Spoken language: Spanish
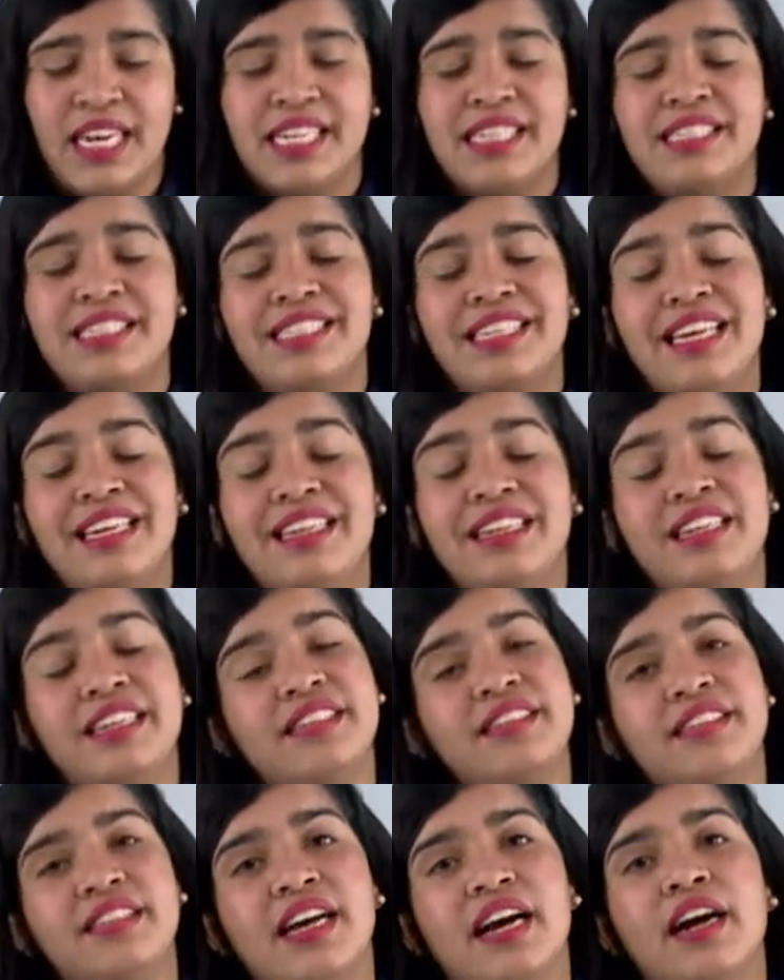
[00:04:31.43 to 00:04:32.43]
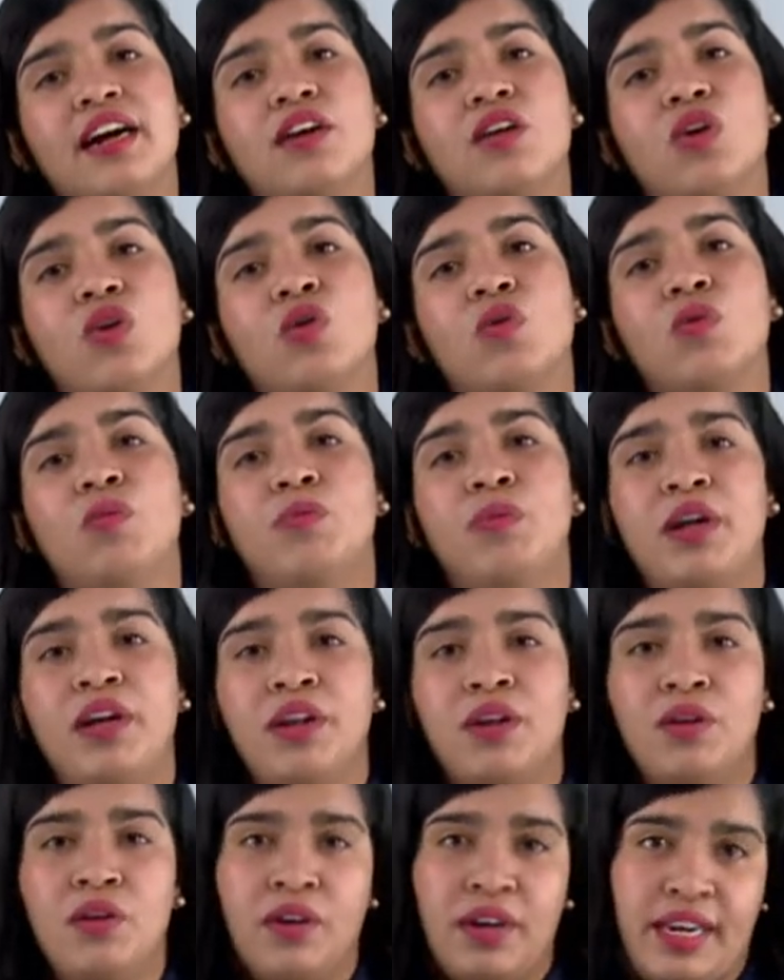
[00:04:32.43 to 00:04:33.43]
se inicia con un
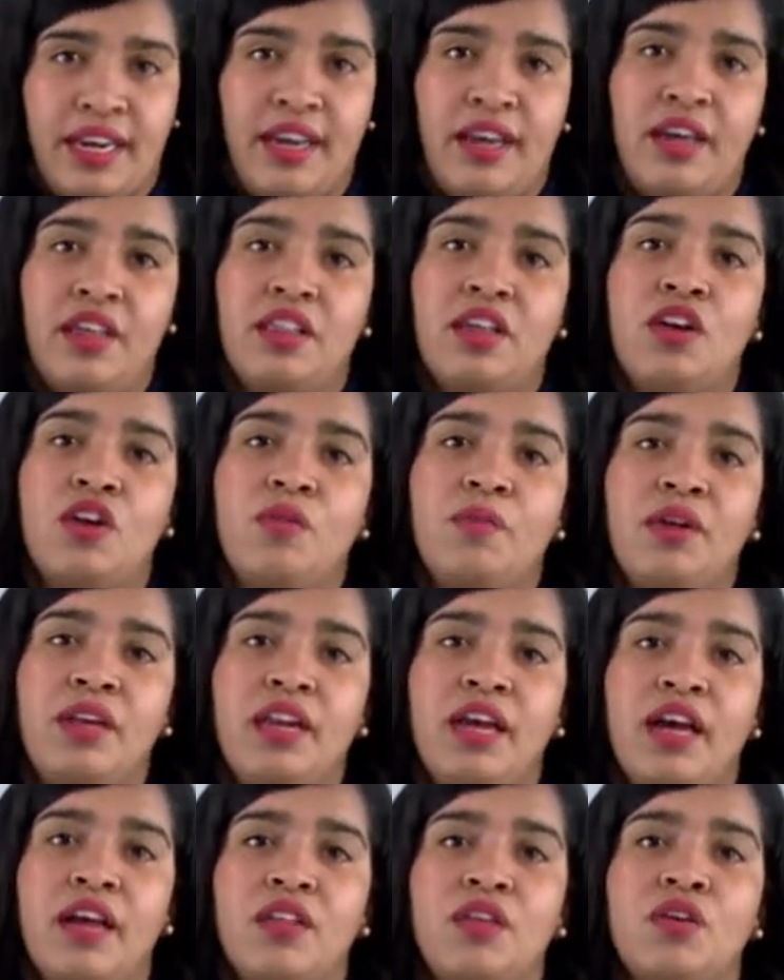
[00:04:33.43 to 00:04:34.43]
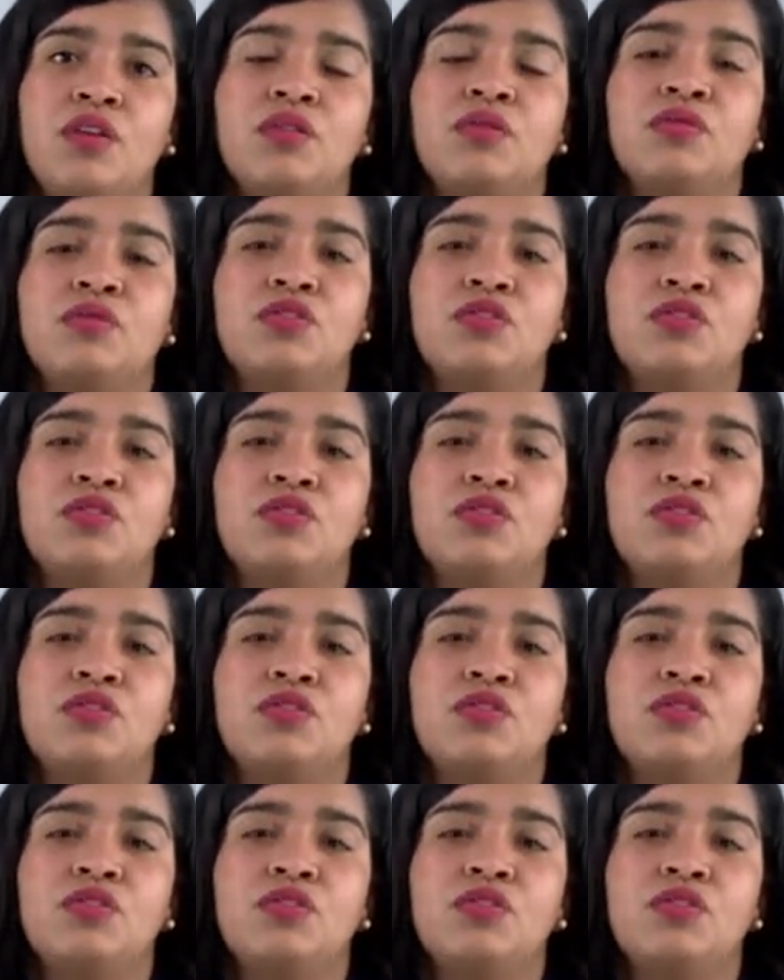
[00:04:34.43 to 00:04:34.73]
periodo que he denominado,